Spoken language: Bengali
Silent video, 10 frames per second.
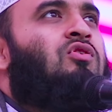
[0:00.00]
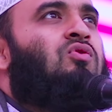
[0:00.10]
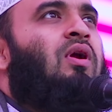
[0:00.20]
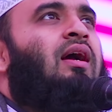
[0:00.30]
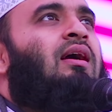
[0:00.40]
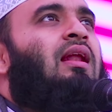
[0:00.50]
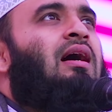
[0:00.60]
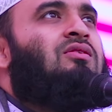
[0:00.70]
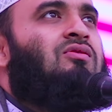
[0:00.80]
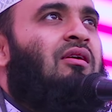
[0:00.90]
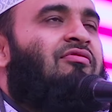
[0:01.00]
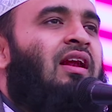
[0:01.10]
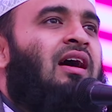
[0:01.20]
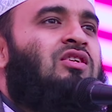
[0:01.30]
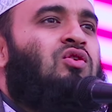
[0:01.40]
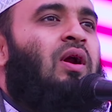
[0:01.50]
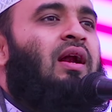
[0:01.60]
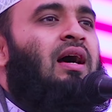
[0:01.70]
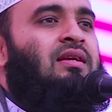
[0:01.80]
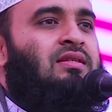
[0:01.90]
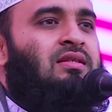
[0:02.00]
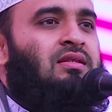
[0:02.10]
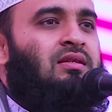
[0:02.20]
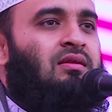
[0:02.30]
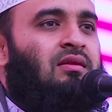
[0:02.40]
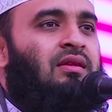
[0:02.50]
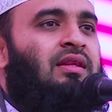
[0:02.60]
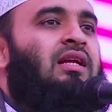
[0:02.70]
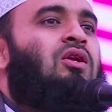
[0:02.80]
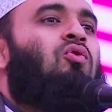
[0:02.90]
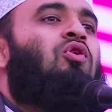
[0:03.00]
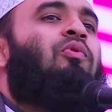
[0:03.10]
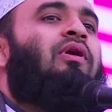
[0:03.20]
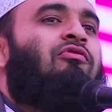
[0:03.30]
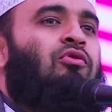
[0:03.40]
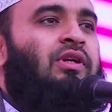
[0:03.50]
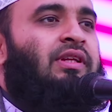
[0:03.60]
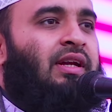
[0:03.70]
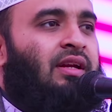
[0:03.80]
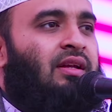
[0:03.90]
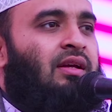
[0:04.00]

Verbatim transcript: সুরা এখলাস সুরা ফালাক সুরা নাস তিন কুল পড়ে ফু দিতেন